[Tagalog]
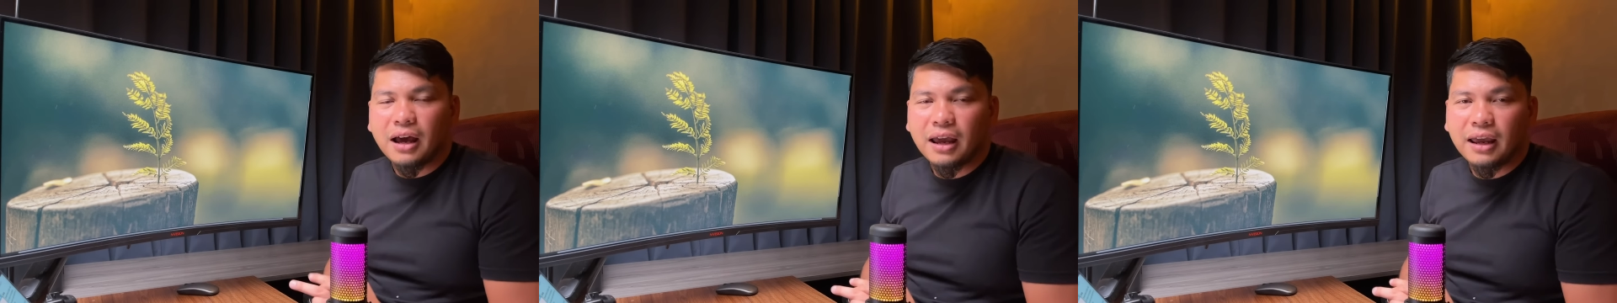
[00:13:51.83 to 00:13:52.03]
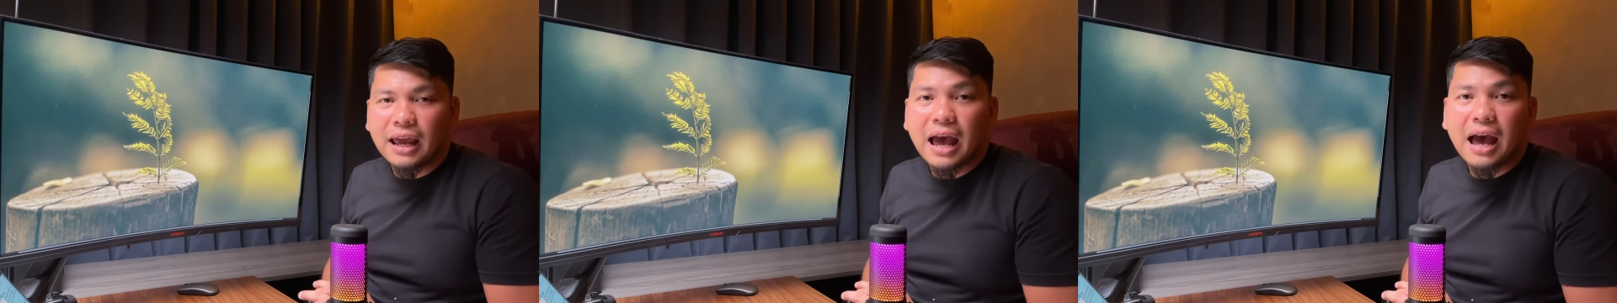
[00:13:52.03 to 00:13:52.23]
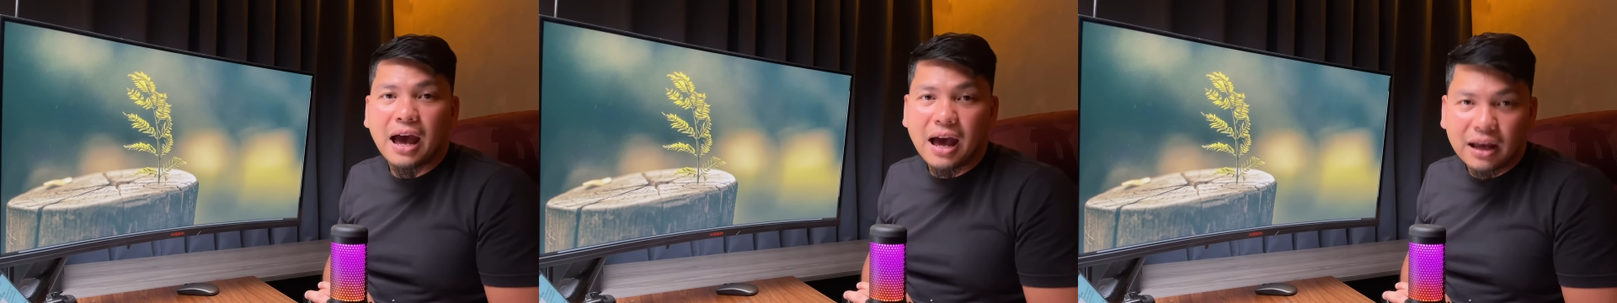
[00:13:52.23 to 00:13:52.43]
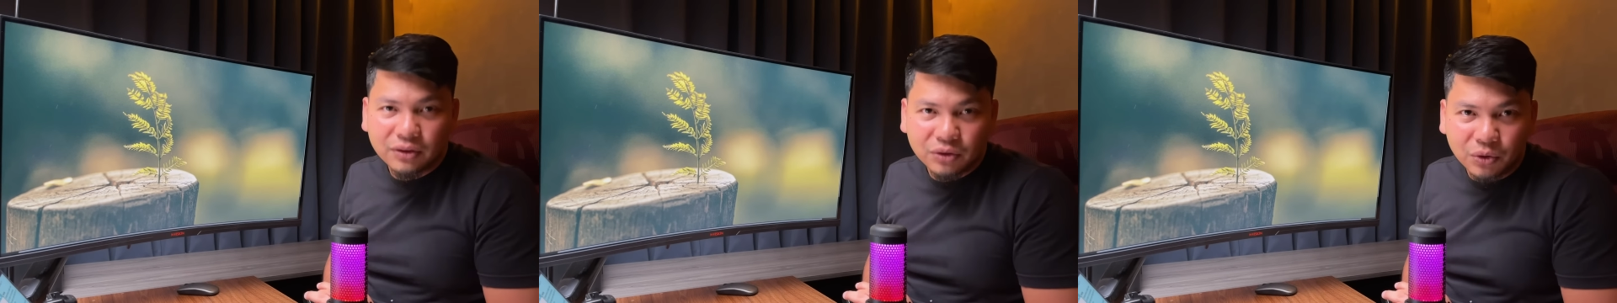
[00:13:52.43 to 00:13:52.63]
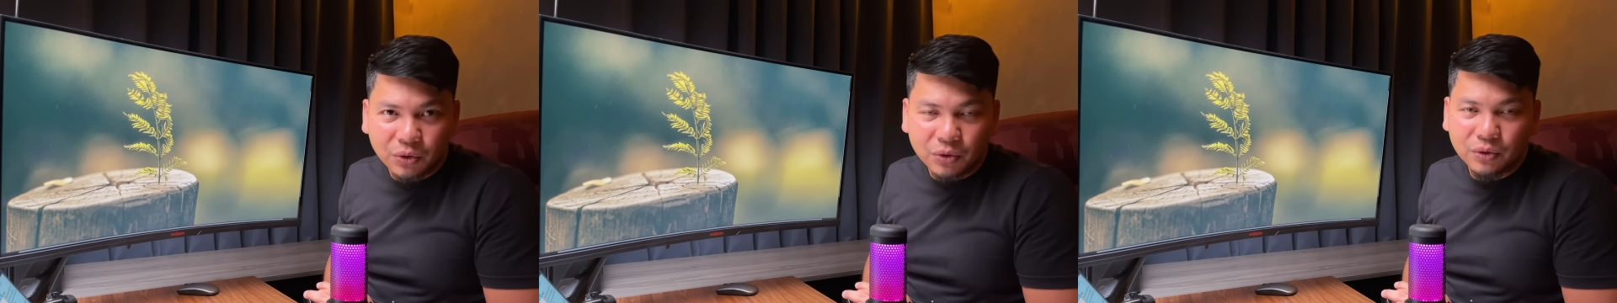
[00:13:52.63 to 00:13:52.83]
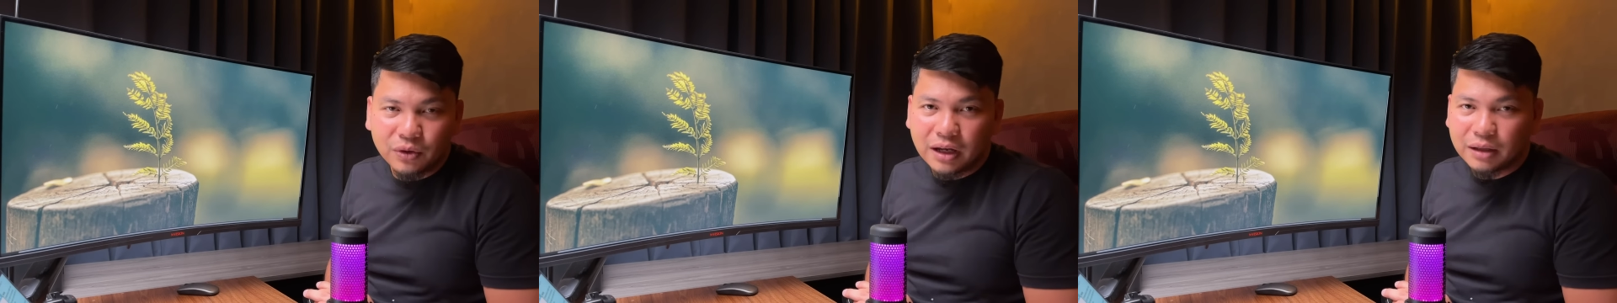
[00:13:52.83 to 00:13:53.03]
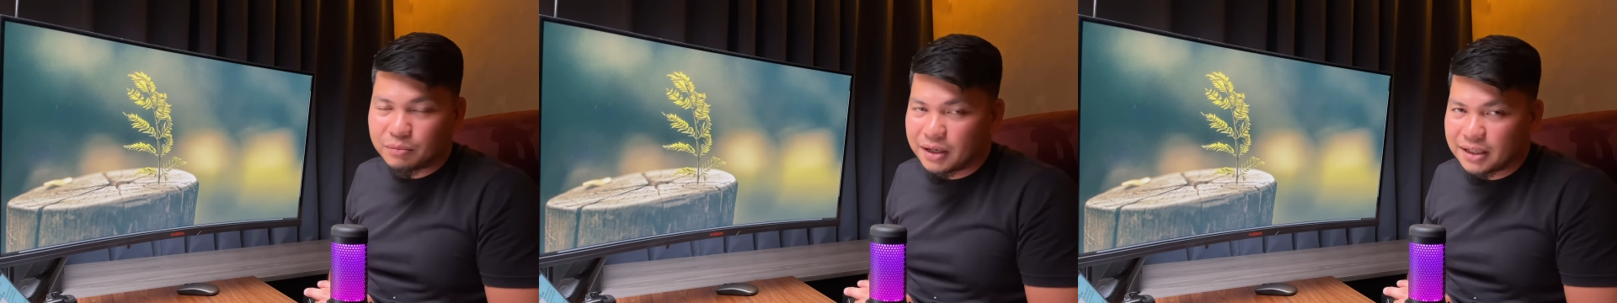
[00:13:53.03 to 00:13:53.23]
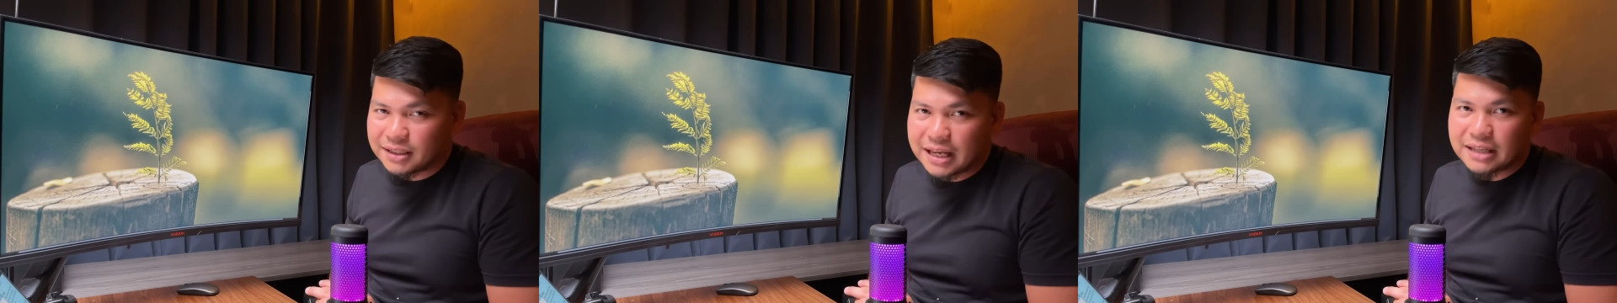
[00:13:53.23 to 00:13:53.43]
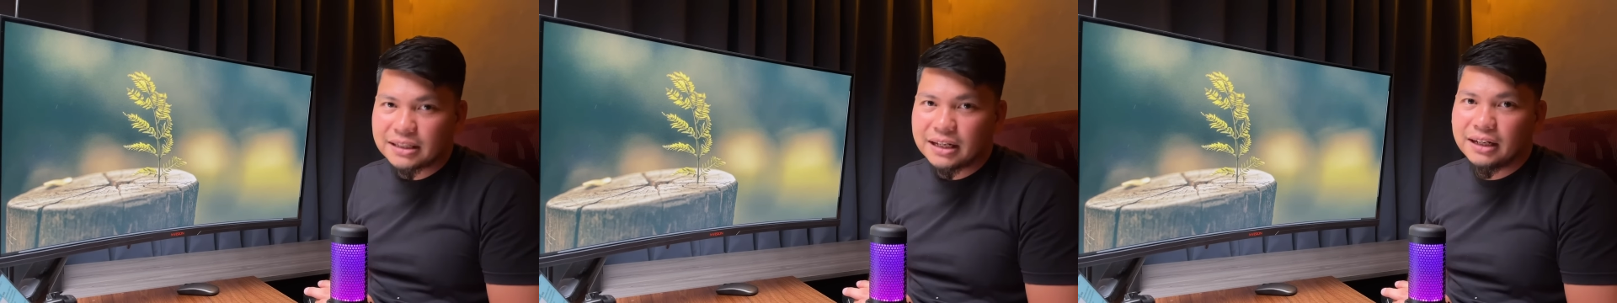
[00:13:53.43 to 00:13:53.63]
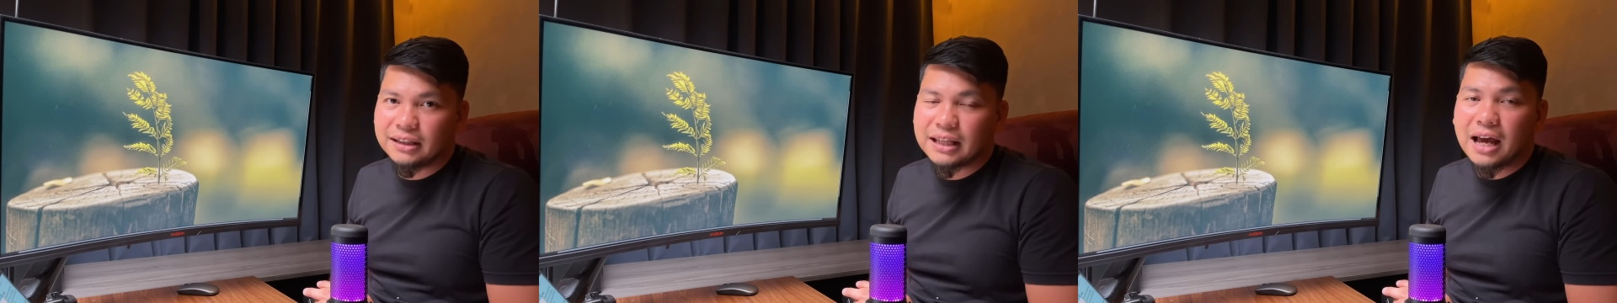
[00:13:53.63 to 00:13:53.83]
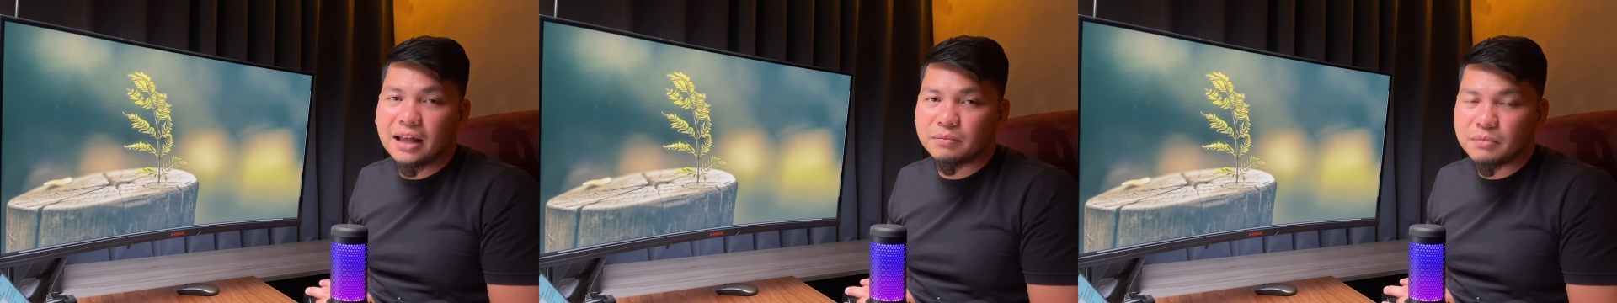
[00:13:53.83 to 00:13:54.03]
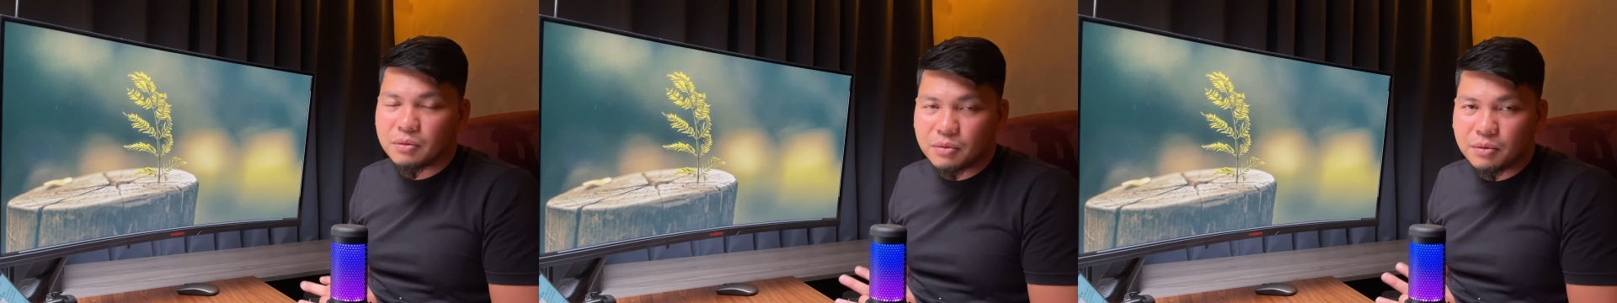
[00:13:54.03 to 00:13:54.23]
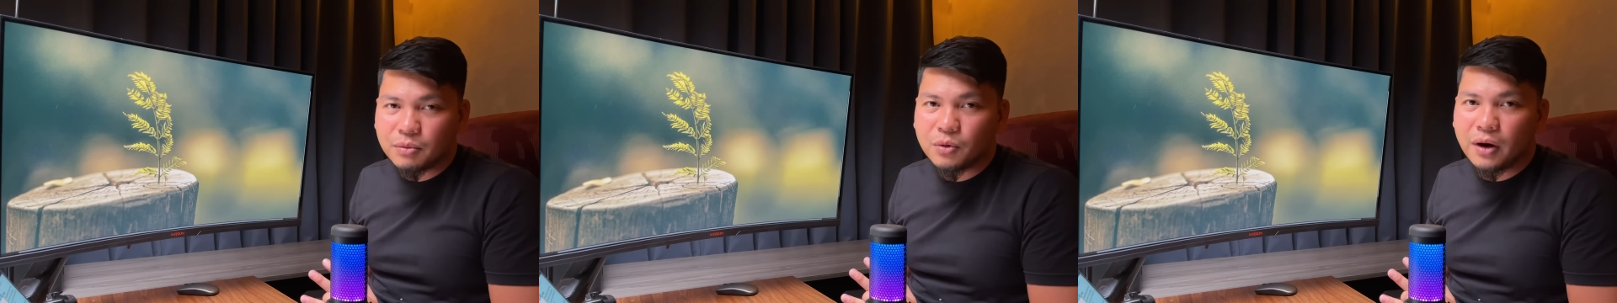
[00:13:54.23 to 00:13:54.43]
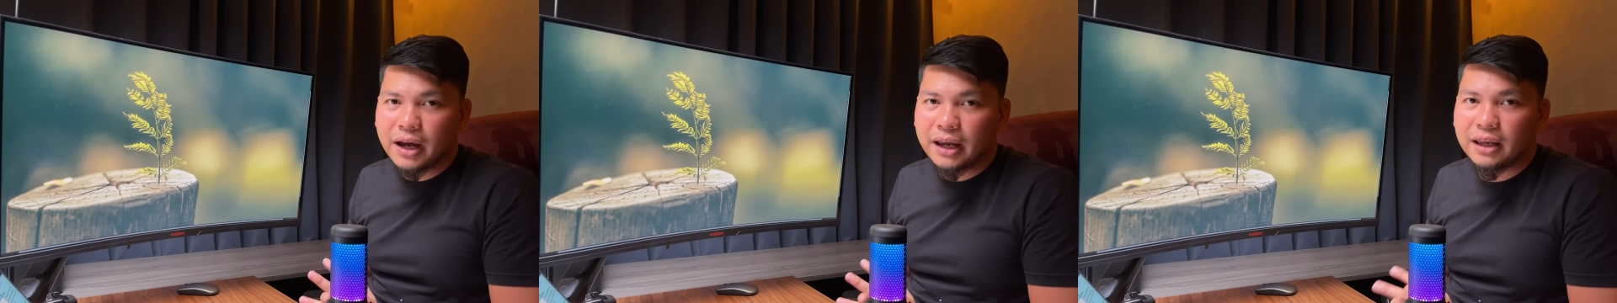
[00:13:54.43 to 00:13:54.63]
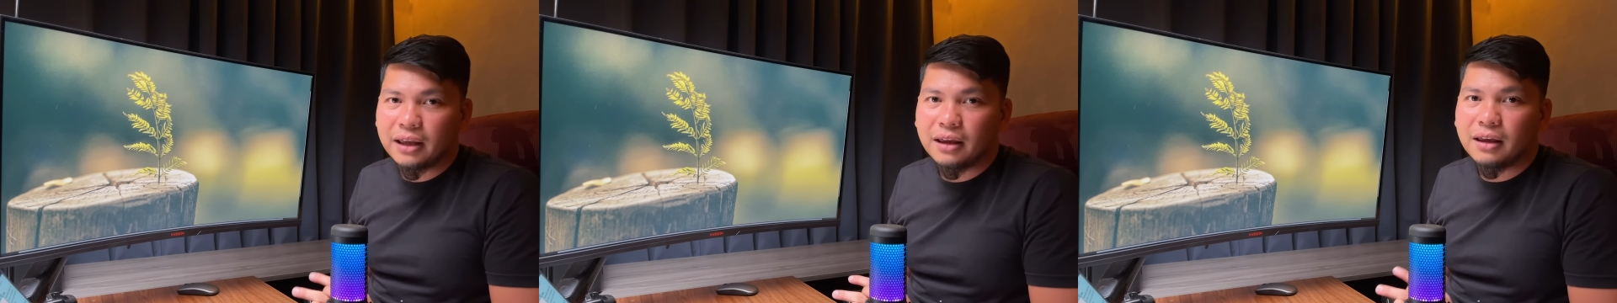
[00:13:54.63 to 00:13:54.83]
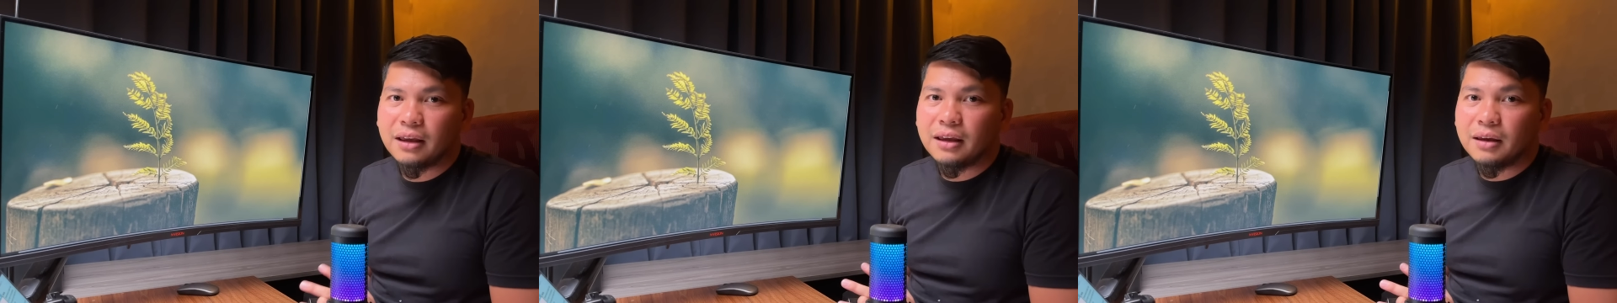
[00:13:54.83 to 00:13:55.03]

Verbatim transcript: ay aakto at magsasalita at mamumuhay